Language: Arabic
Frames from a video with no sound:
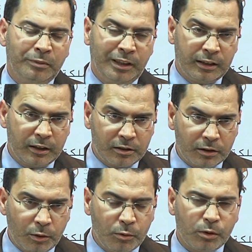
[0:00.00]
من هذا
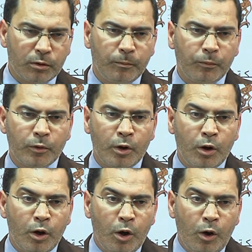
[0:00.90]
التطور
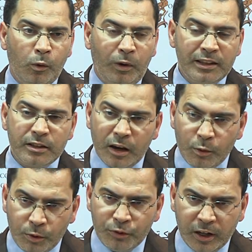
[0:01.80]
وعن
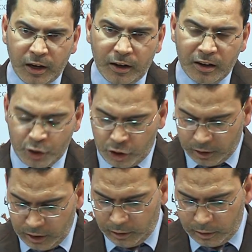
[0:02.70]
تخوفها
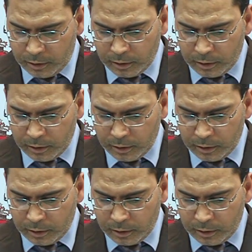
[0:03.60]
الشديد